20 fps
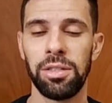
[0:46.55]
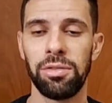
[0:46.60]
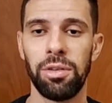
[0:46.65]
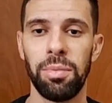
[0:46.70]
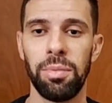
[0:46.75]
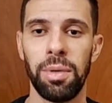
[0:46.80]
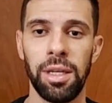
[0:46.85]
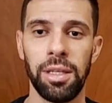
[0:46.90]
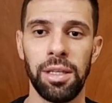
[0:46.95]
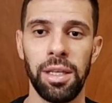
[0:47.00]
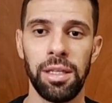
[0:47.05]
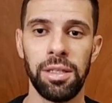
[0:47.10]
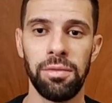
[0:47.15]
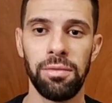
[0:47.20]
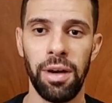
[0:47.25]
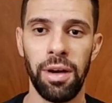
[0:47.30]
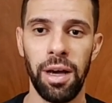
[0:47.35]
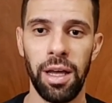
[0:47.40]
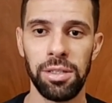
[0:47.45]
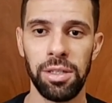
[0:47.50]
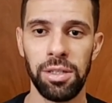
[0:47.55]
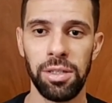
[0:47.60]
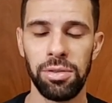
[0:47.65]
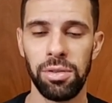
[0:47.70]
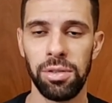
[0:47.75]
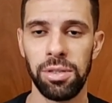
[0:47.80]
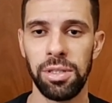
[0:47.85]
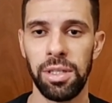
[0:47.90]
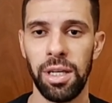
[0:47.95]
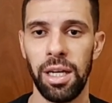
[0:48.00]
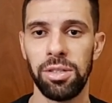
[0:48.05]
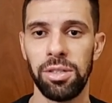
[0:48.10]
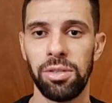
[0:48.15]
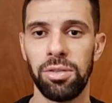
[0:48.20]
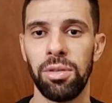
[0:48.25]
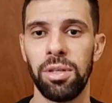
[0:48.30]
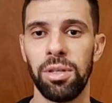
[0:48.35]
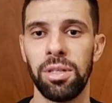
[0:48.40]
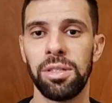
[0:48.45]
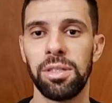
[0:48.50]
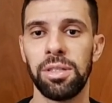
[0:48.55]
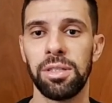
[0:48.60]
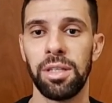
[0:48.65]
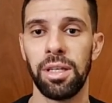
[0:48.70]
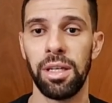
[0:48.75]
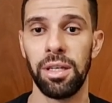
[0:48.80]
FreeBT tem várias redes sociais e todas, as,